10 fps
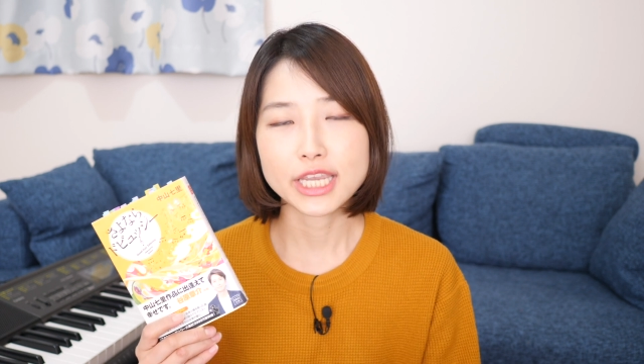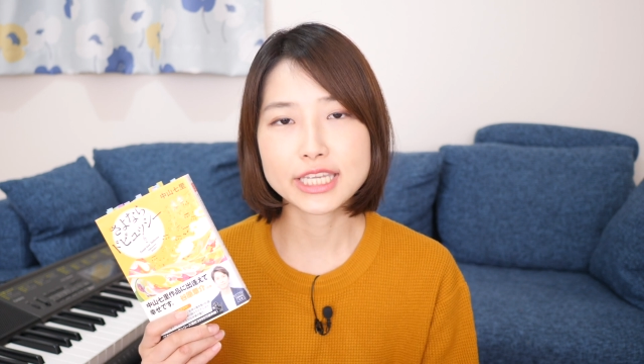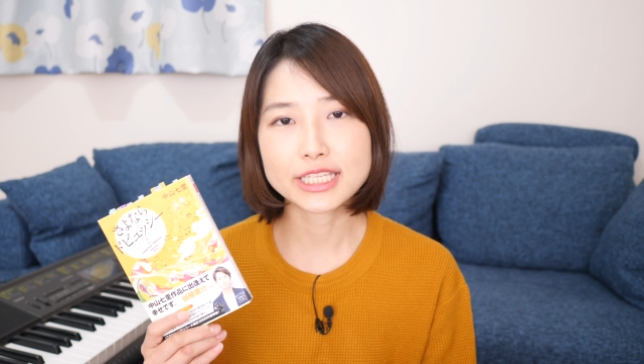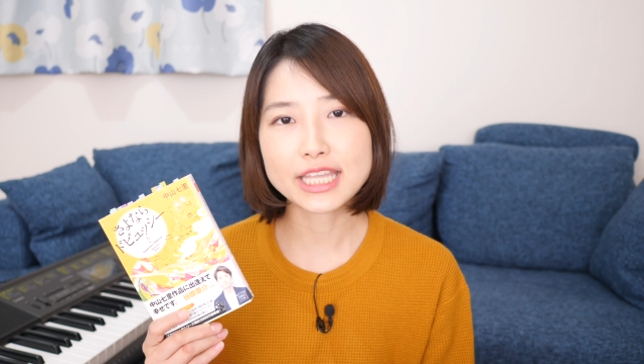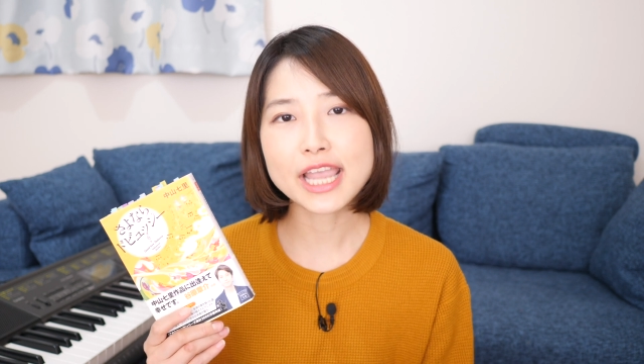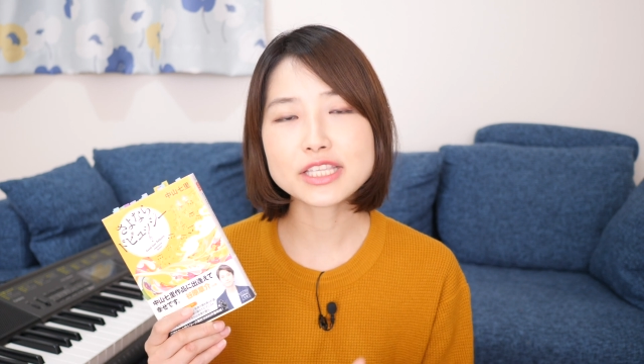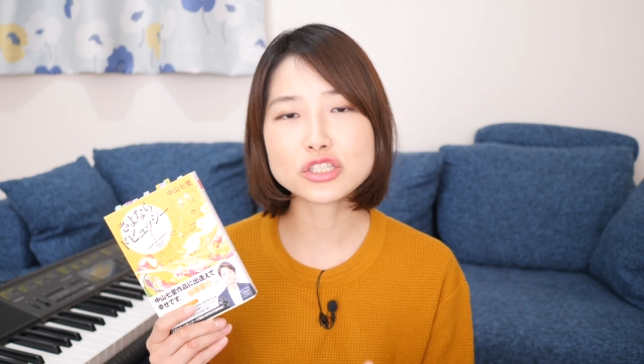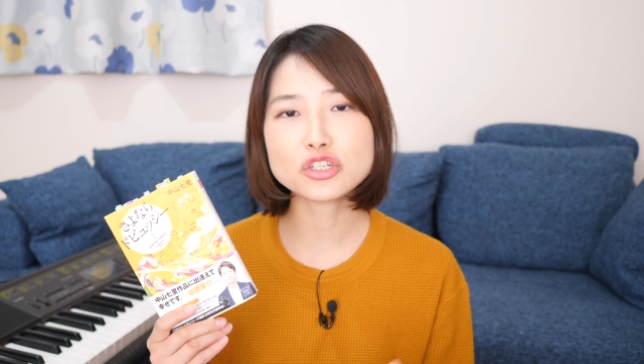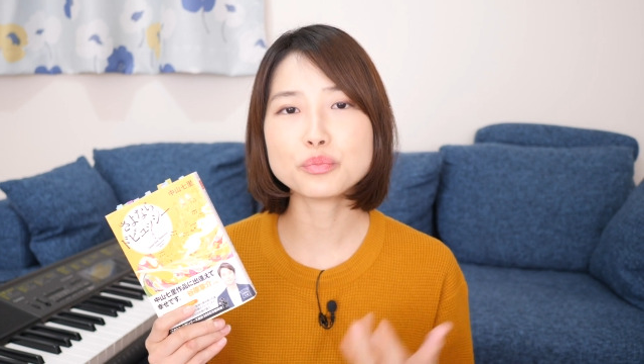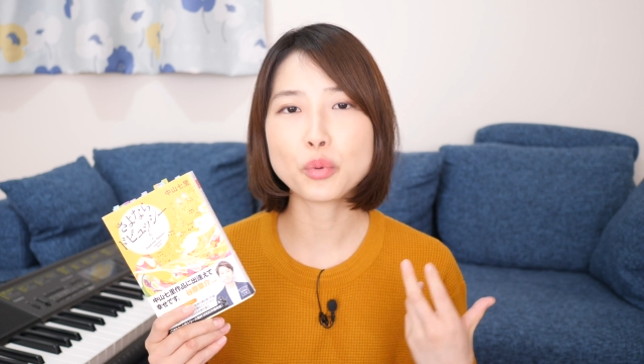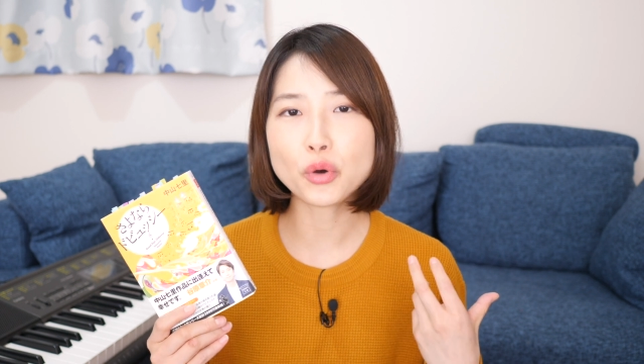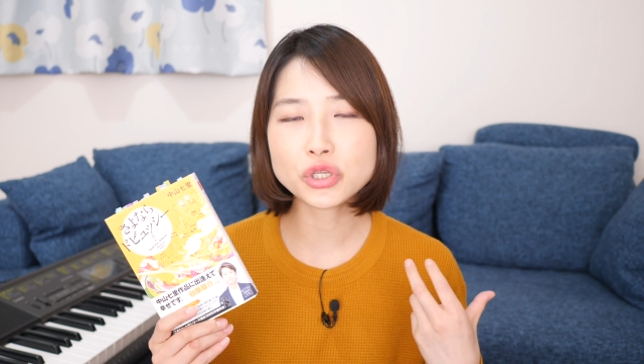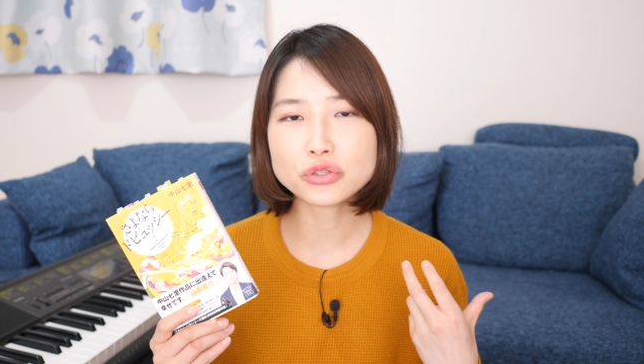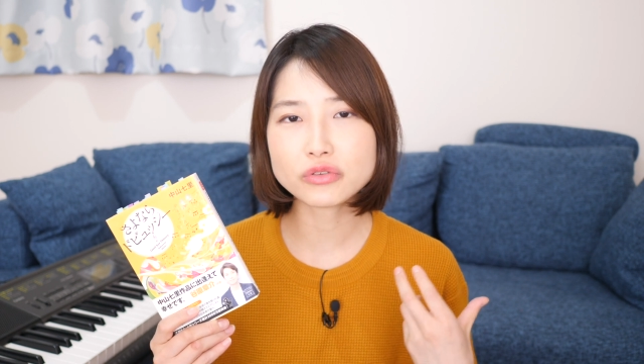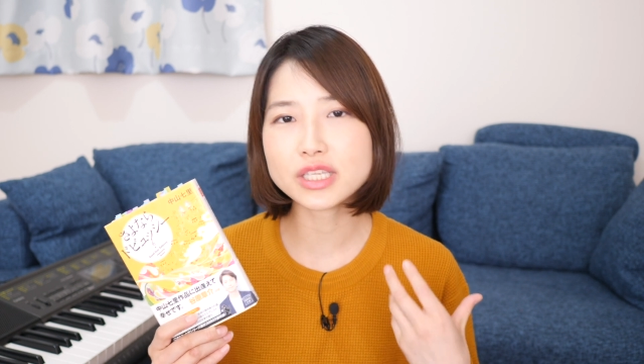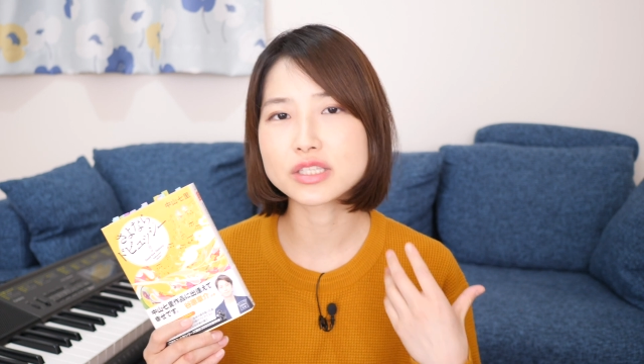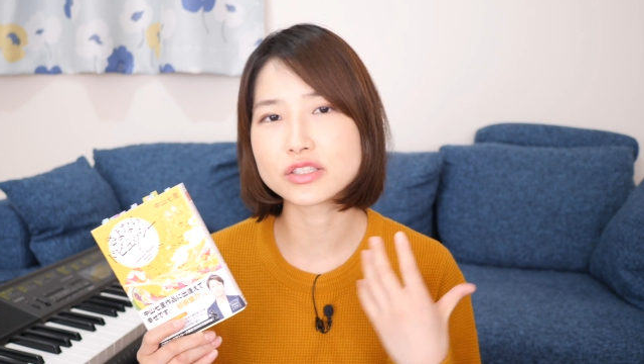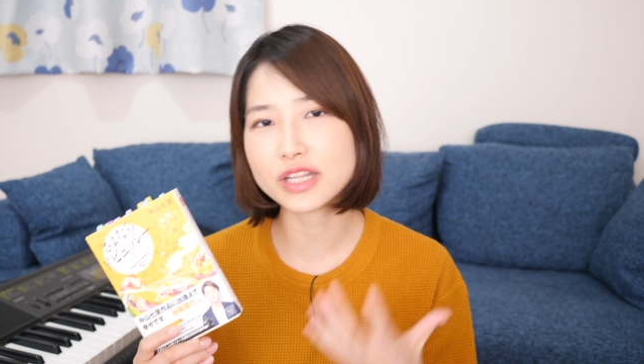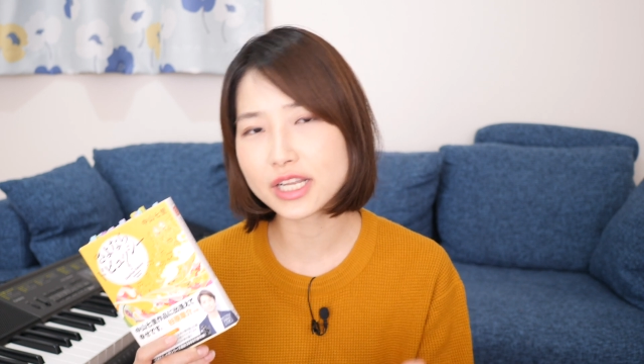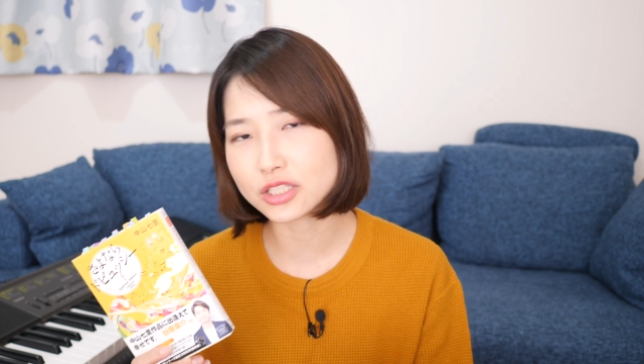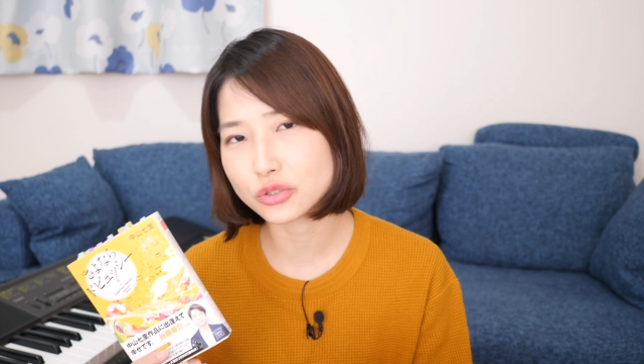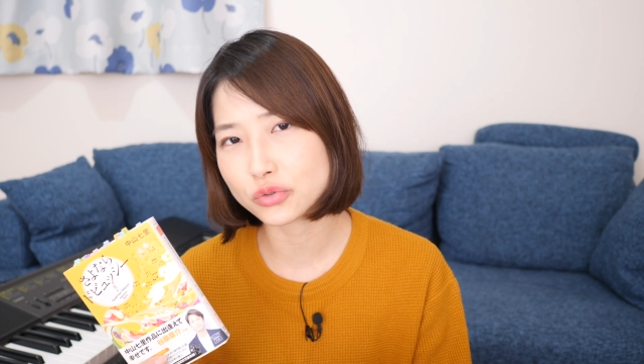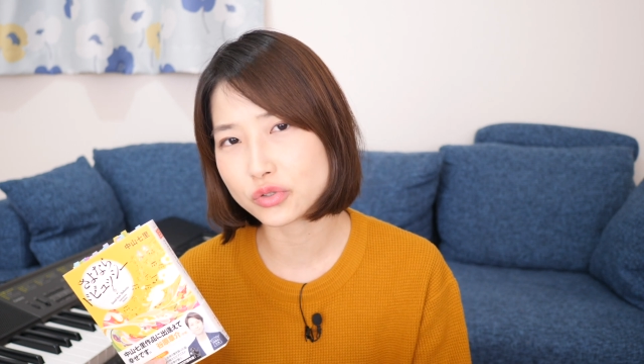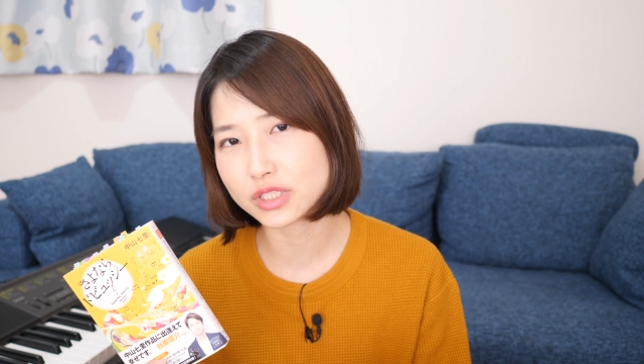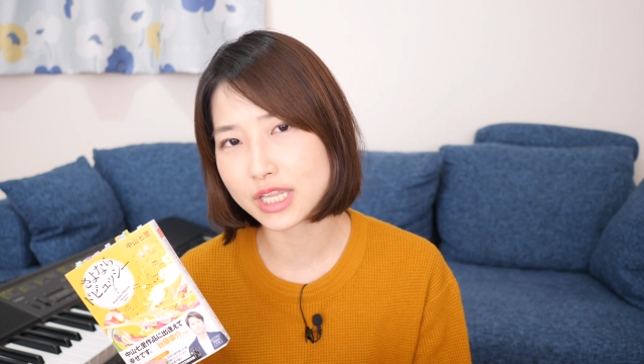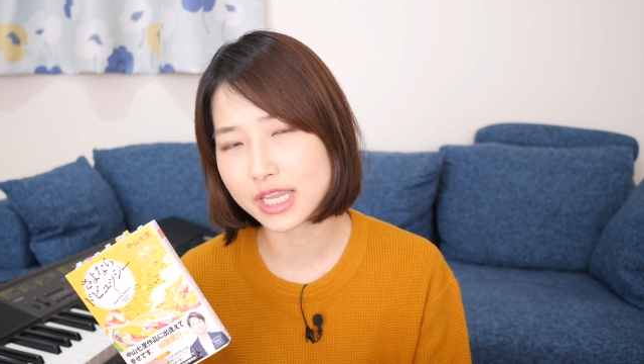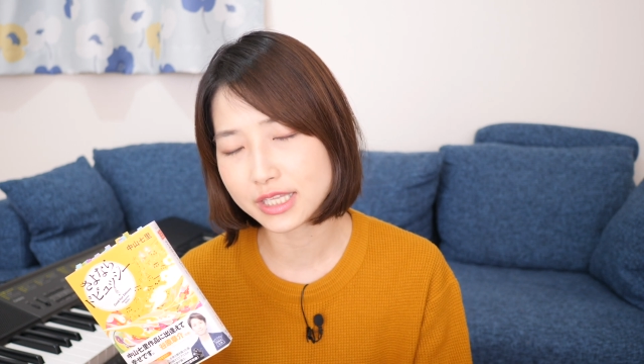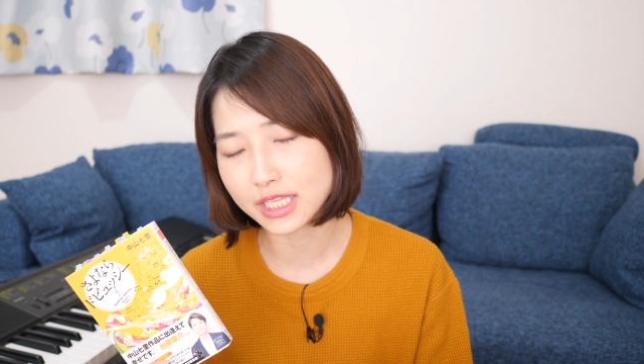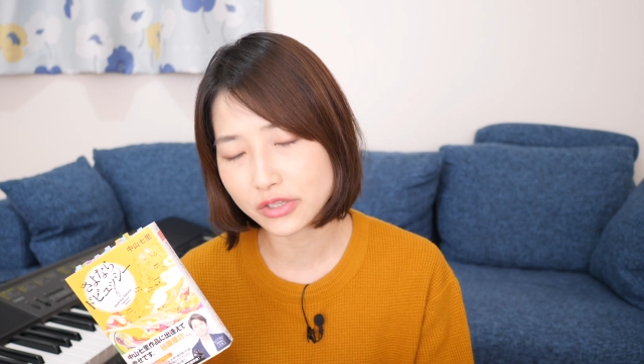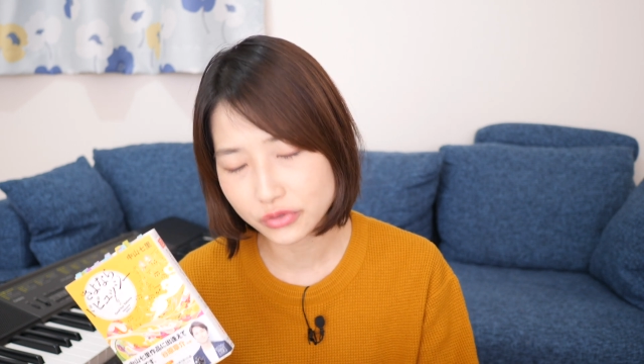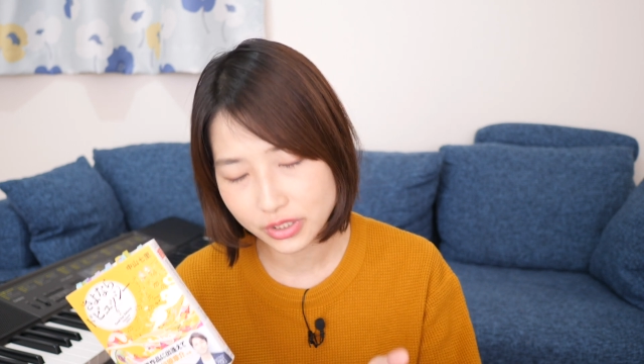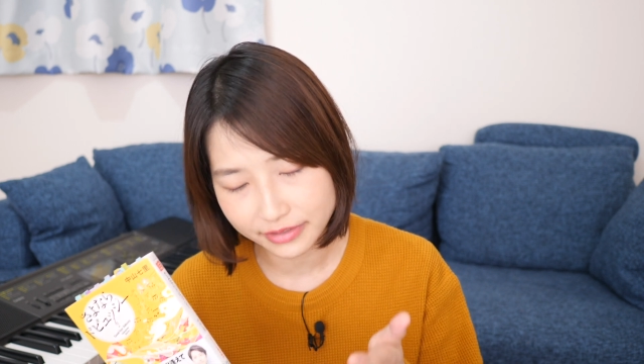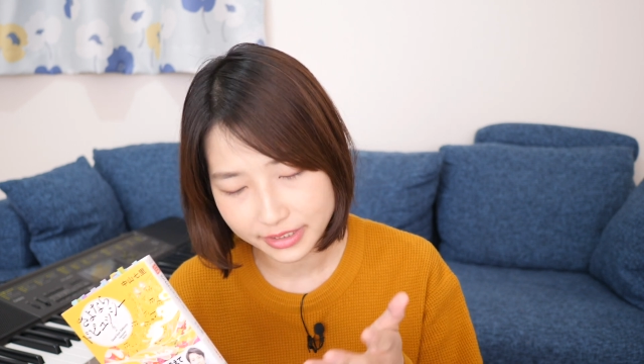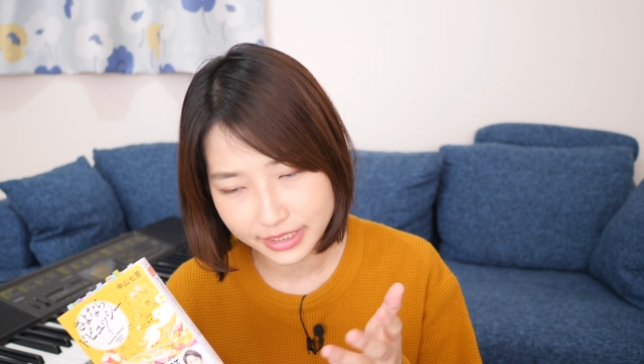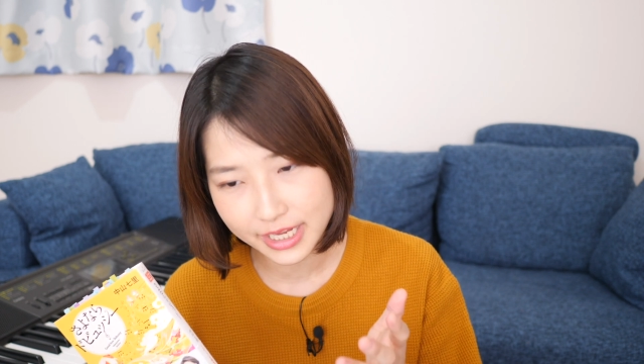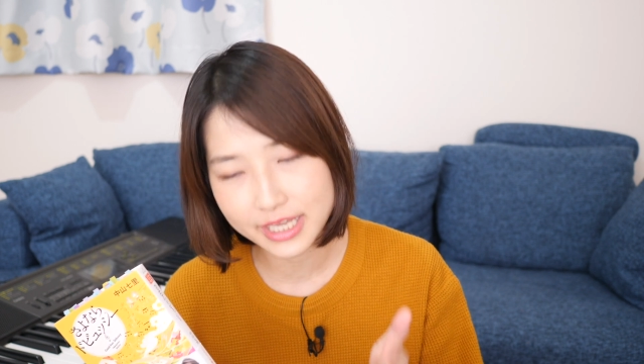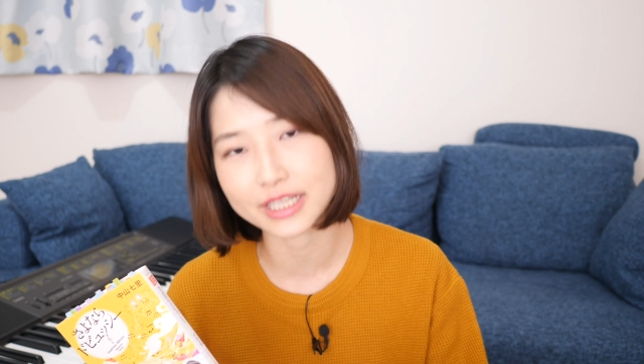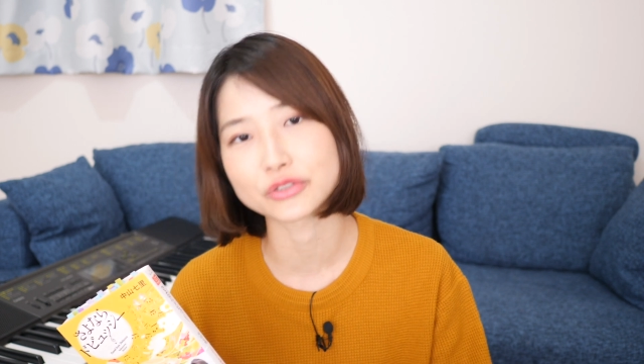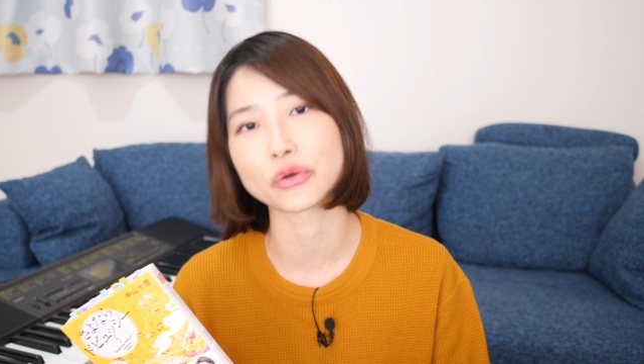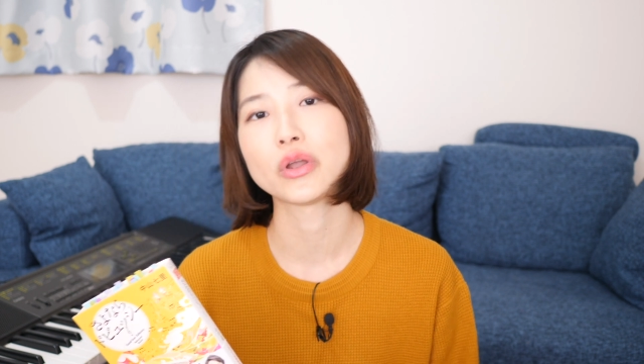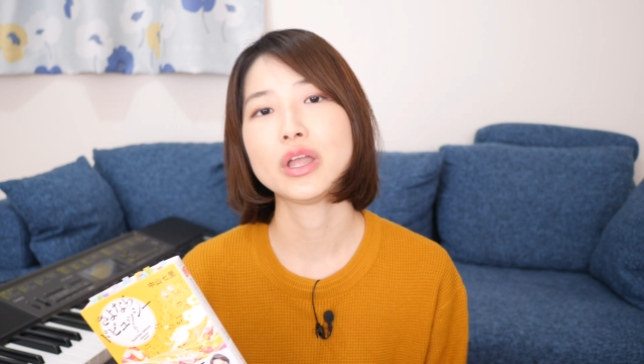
期待するポイントにズレが生じていたのではないかと。